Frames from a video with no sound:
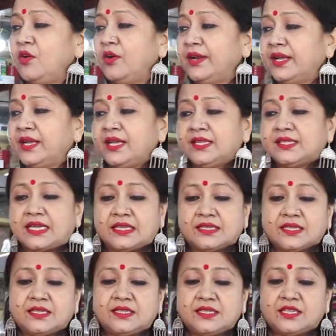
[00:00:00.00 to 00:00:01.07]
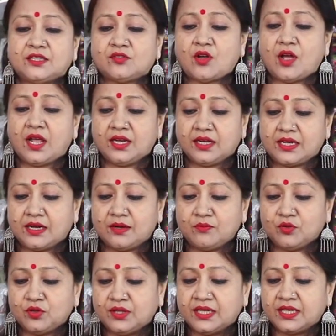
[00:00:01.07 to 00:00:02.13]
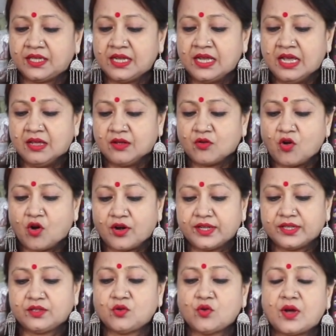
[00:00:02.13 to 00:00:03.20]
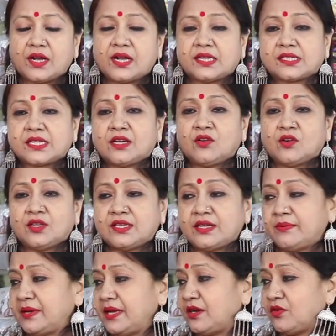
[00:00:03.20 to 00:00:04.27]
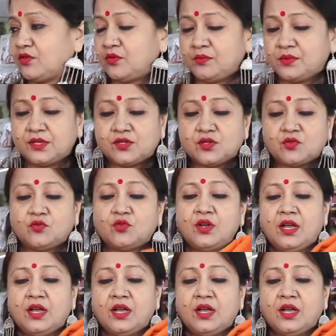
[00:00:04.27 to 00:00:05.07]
অনেকেই চাইছেন যে একটু হালকার মধ্যে ঘরে ধোয়া কাচা করা যাবে এরকম কিছু